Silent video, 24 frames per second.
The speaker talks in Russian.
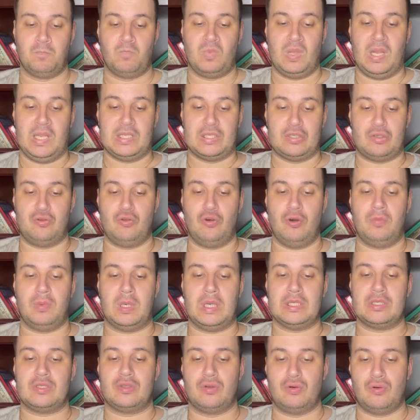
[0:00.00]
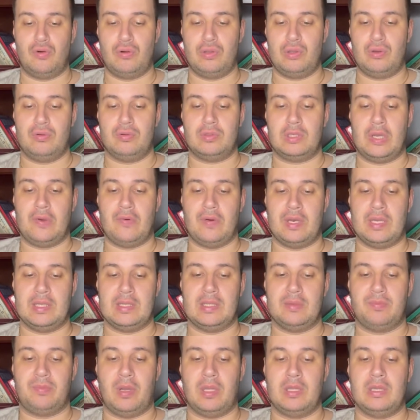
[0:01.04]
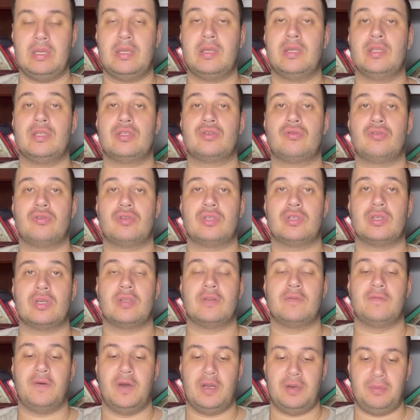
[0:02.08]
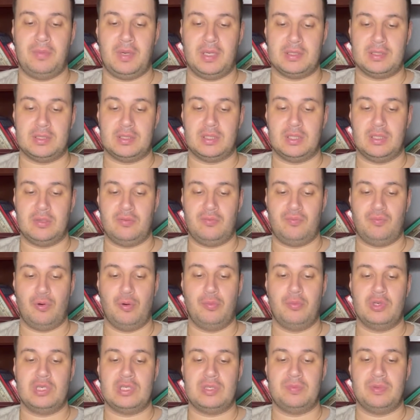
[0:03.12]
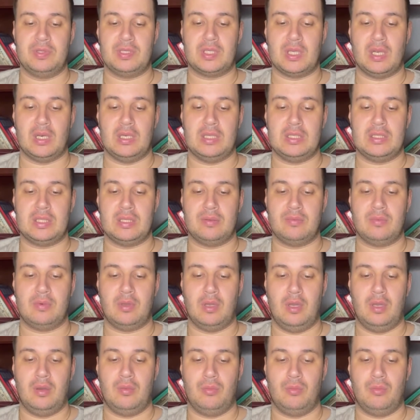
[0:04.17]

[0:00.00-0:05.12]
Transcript: Съемка с дрона, он говорит, дополнительный источник информации в помощь специалистам